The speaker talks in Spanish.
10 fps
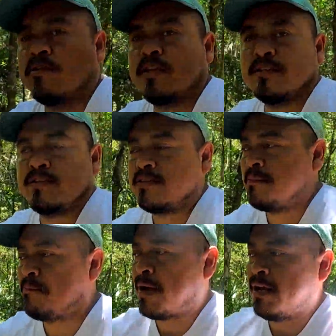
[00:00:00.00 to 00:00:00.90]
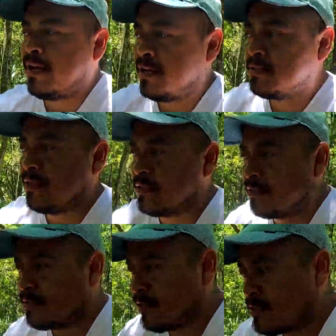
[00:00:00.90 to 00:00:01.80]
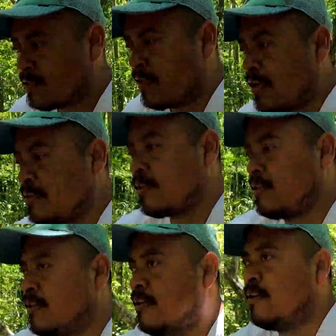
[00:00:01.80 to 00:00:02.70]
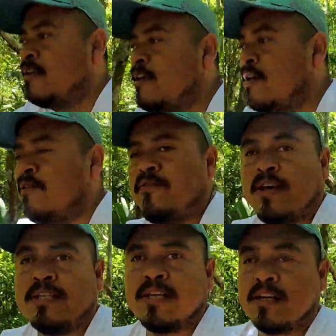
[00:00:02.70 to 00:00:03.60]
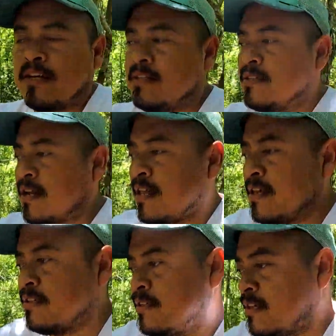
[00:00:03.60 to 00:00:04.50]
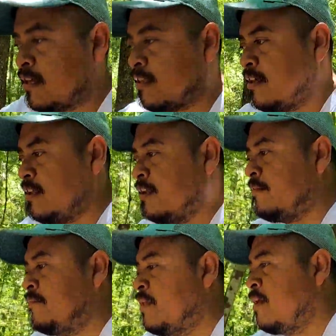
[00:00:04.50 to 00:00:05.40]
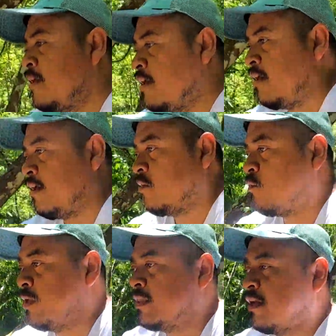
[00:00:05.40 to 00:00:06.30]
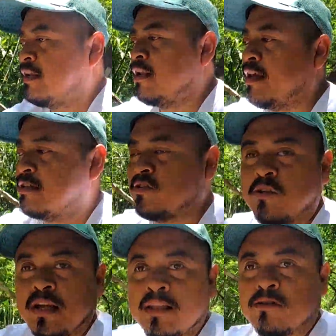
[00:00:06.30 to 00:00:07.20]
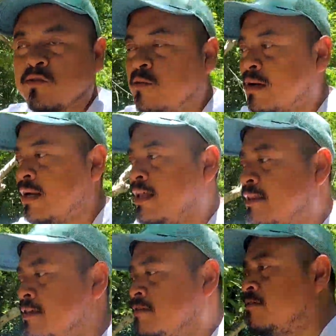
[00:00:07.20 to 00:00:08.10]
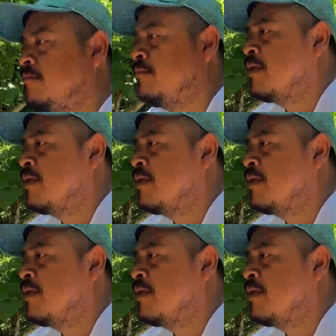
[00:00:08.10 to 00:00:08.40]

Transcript: donde existen paneles y existen estelas que tienen fechas registradas y que tienen eh, cuentan la historia de los gobernantes, ¿no?